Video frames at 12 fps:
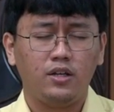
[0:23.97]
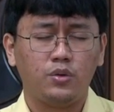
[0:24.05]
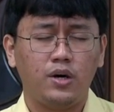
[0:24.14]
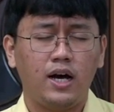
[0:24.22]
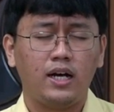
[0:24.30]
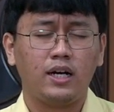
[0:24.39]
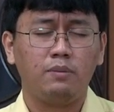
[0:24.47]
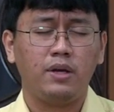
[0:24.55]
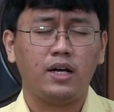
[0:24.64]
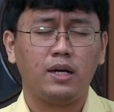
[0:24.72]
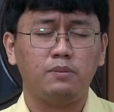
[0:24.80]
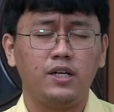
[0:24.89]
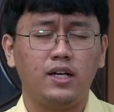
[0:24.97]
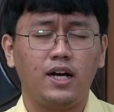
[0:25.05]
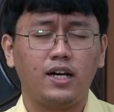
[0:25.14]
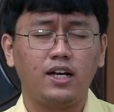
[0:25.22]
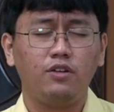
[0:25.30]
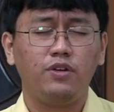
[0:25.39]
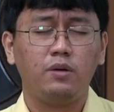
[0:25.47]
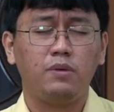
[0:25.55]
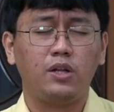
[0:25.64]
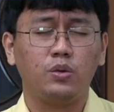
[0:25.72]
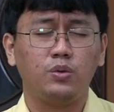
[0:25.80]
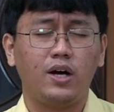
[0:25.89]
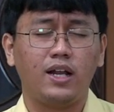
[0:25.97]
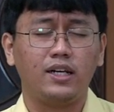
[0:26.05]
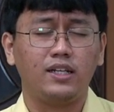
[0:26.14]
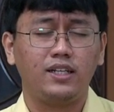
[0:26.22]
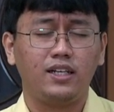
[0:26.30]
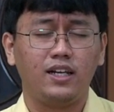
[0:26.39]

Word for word: Tuhan, kami akan mendengarkan firman Tuhan.